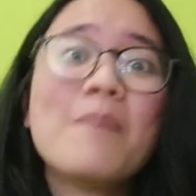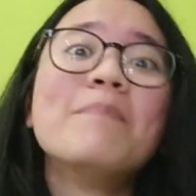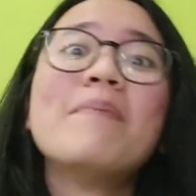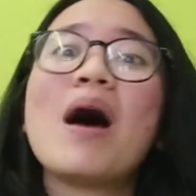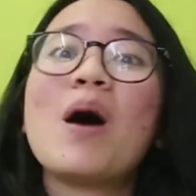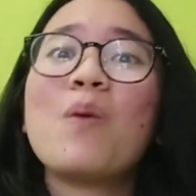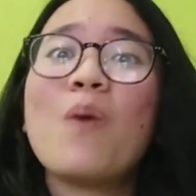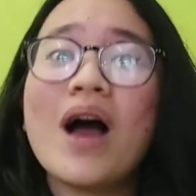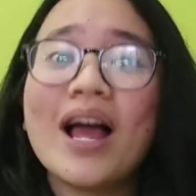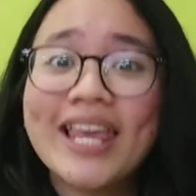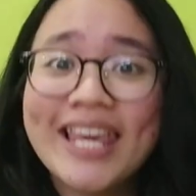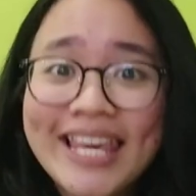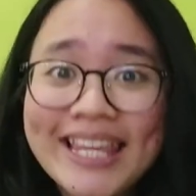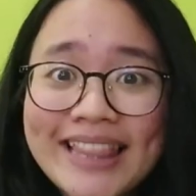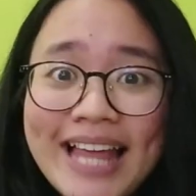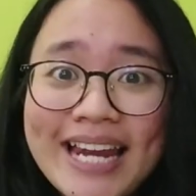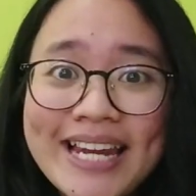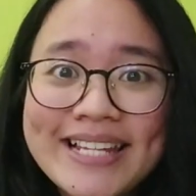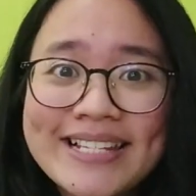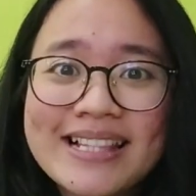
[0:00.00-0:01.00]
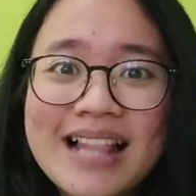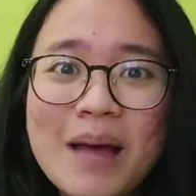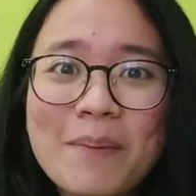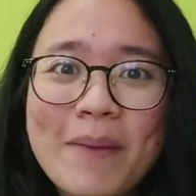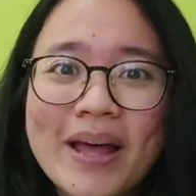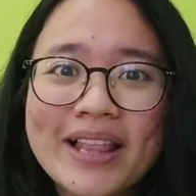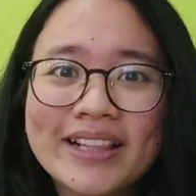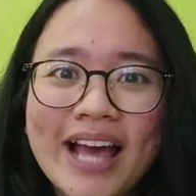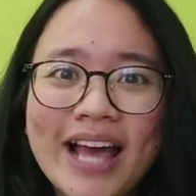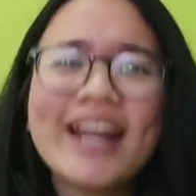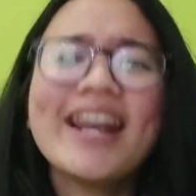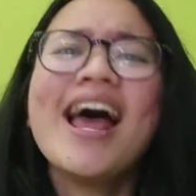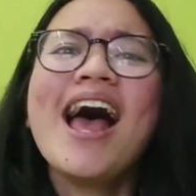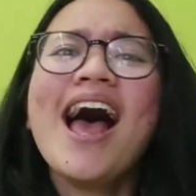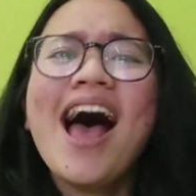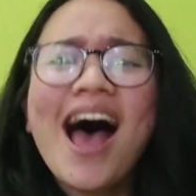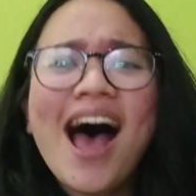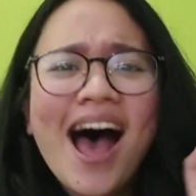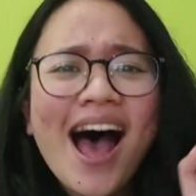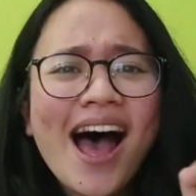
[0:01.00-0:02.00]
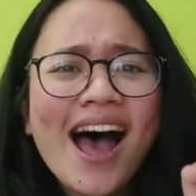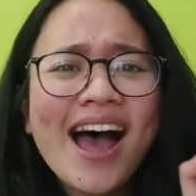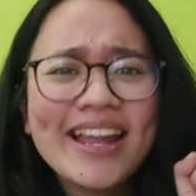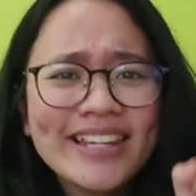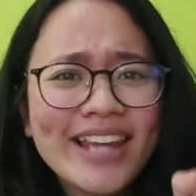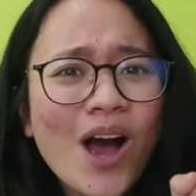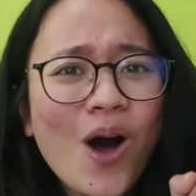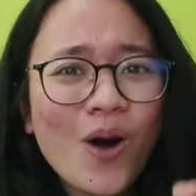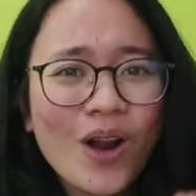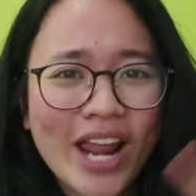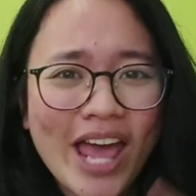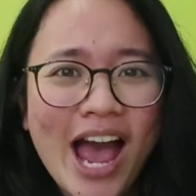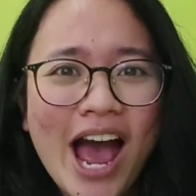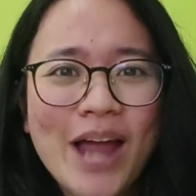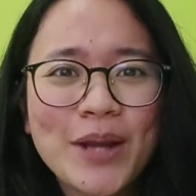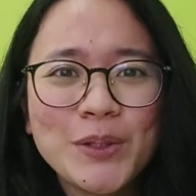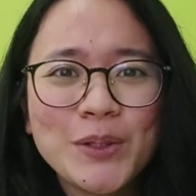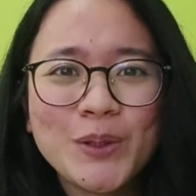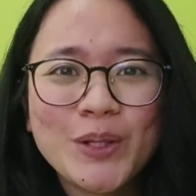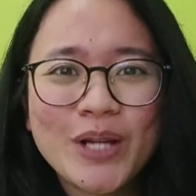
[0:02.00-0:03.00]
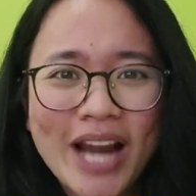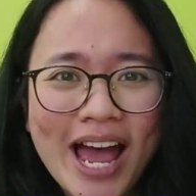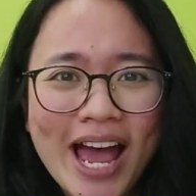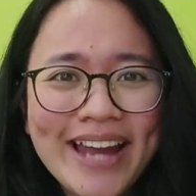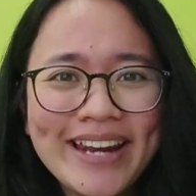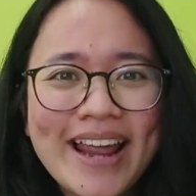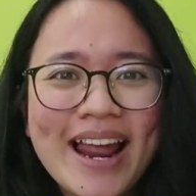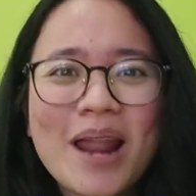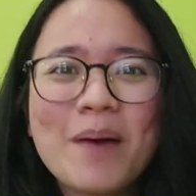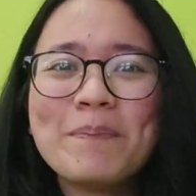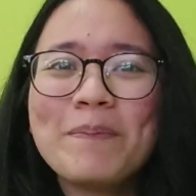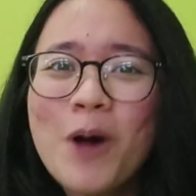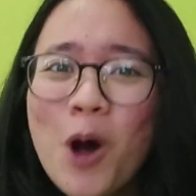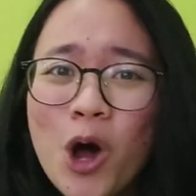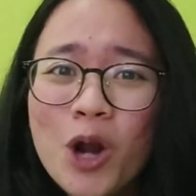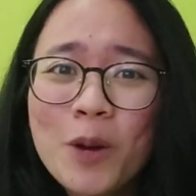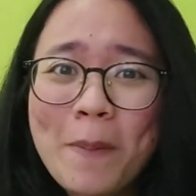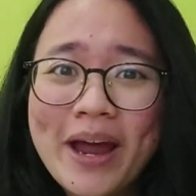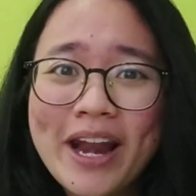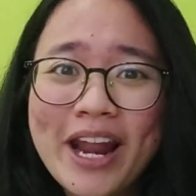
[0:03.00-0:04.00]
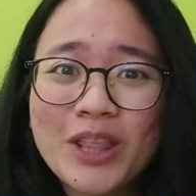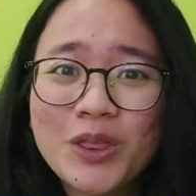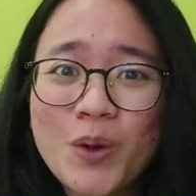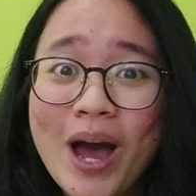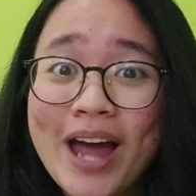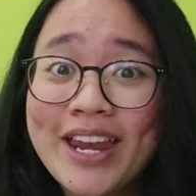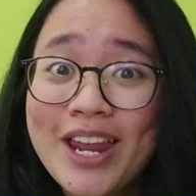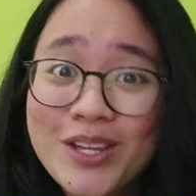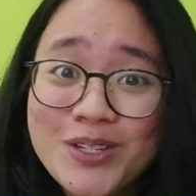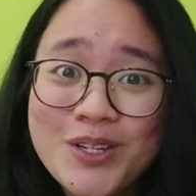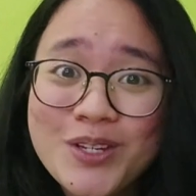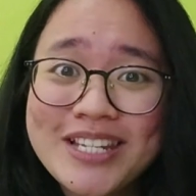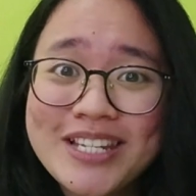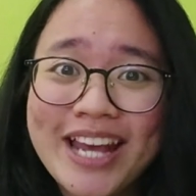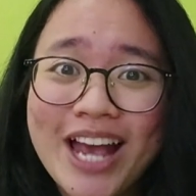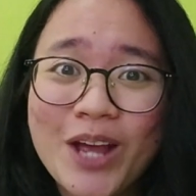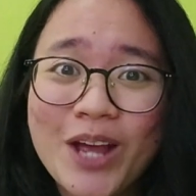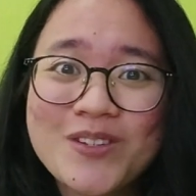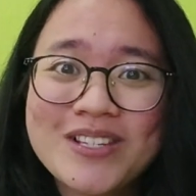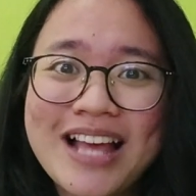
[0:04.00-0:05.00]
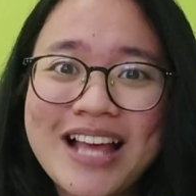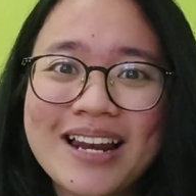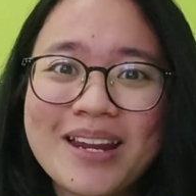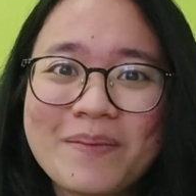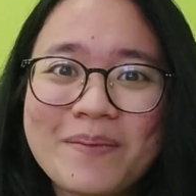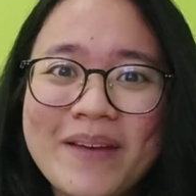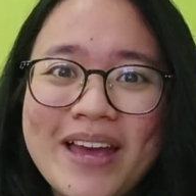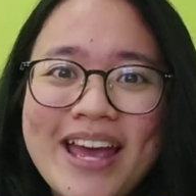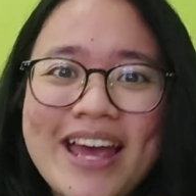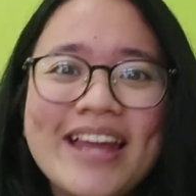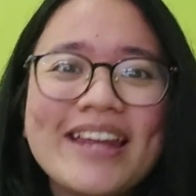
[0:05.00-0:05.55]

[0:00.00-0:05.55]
bahwa kita diselamatkan hanya oleh anugerah dalam pengorbanan Tuhan Yesus di kayu salib.